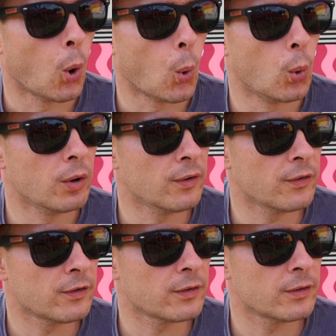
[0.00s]

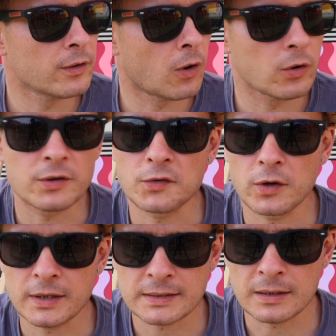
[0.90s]
Und äh, heute ist
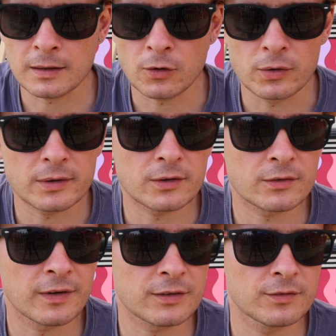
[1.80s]
Donnerstag, heute ist
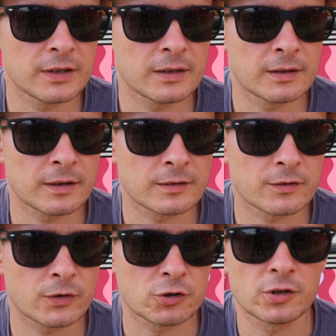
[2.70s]
quasi wieder
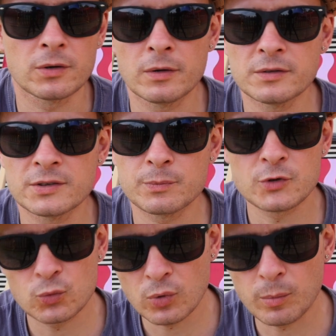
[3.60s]
erste Vorstellung. Heute
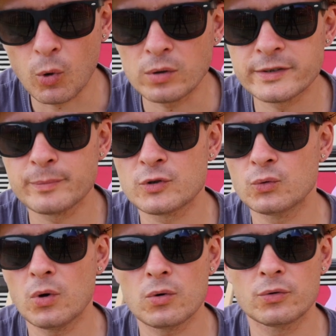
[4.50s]
17 Uhr, morgen
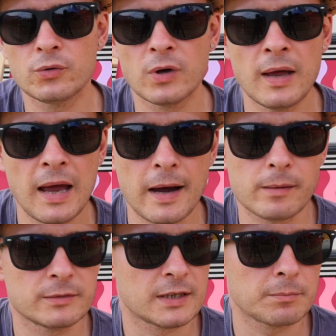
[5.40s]
17 Uhr und
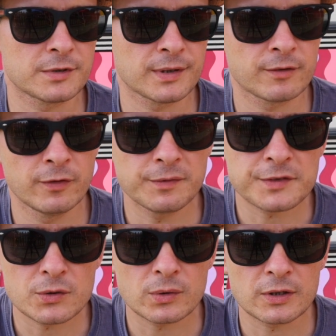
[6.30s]
am Samstag
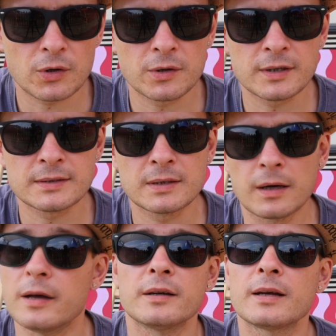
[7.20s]
15 Uhr
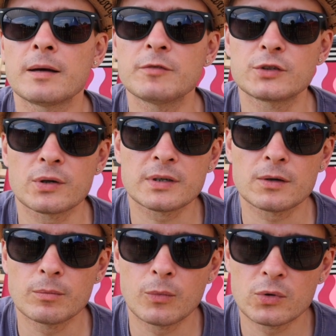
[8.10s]
Donnerstag. Äh, dann haben wir
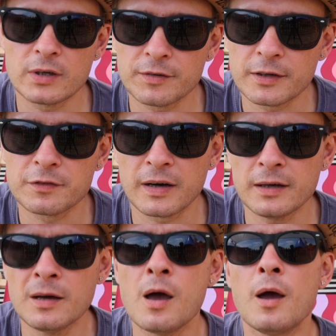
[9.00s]
Sonntag und Montag wieder frei.